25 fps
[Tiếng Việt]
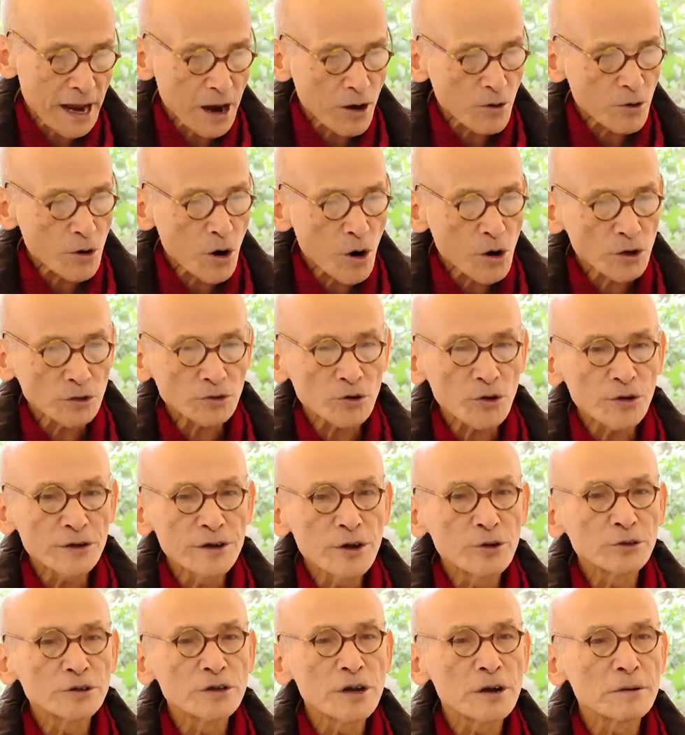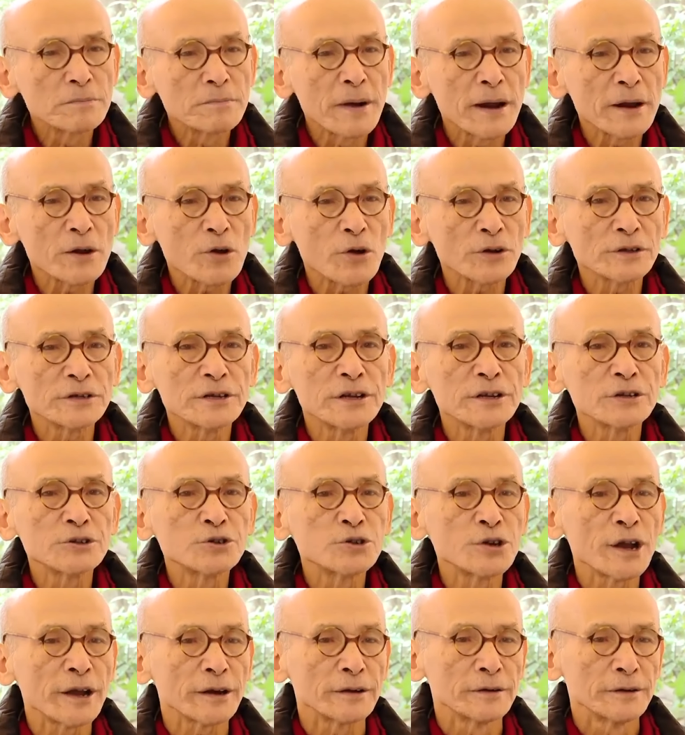vì sao con có yêu thương mấy con
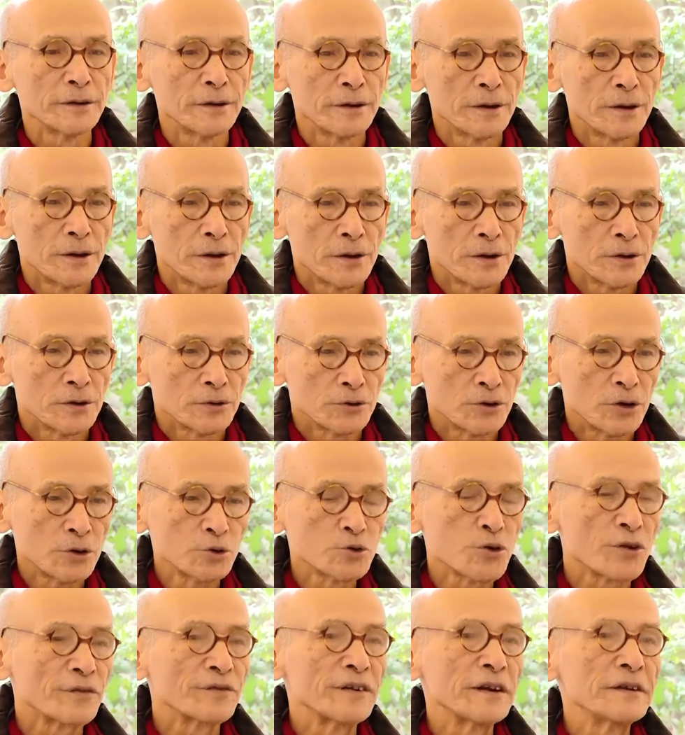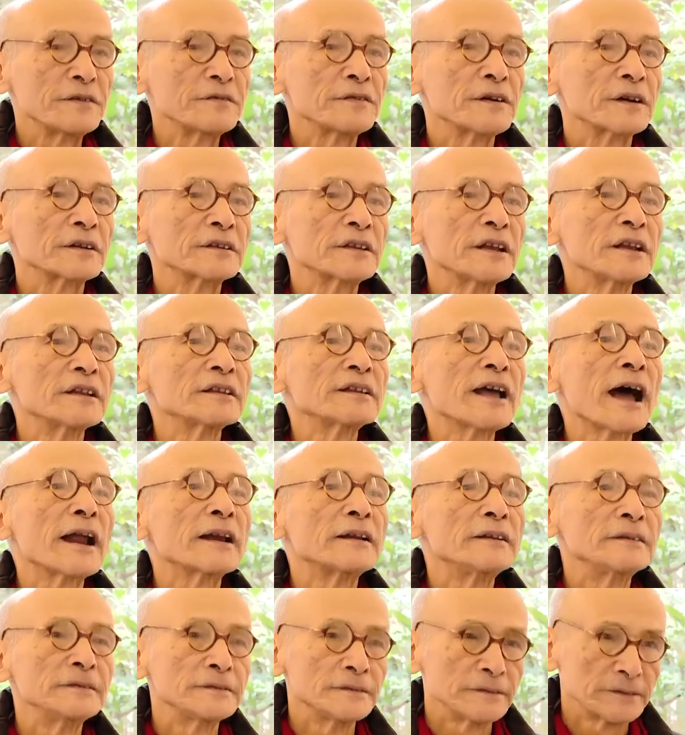như chuyện nó thuộc với lĩnh vực tinh
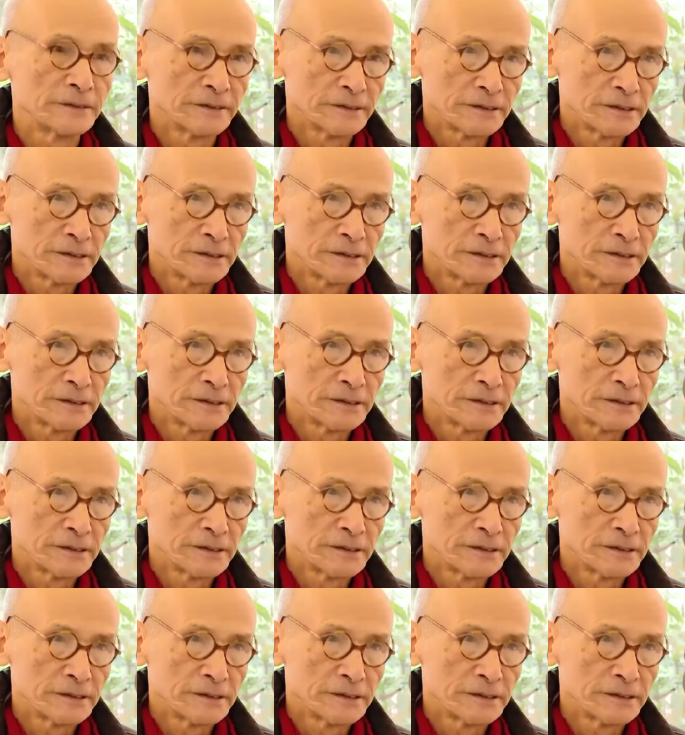thần,